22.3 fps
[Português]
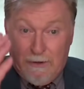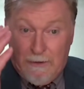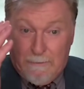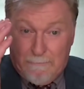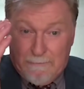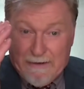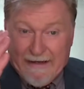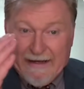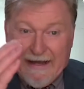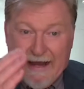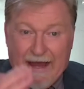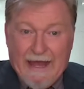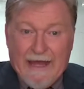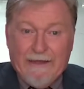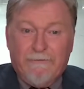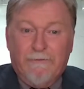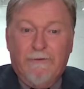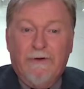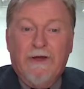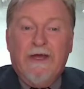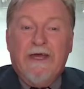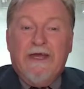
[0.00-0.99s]

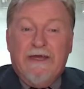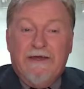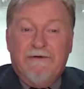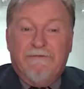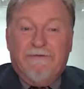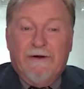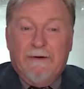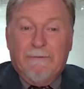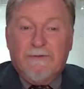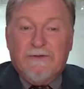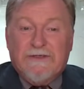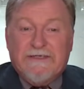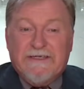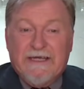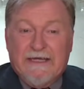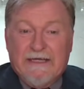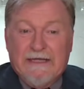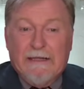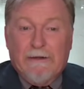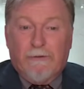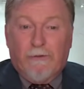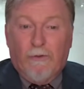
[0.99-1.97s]
Obrigado e vamos
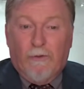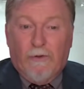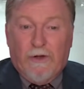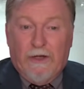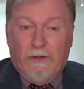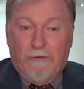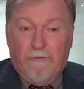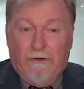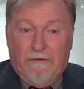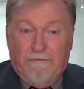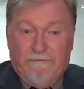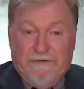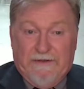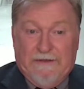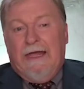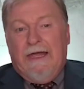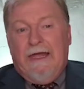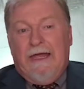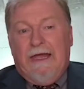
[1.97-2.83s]
seguir tocando a vida.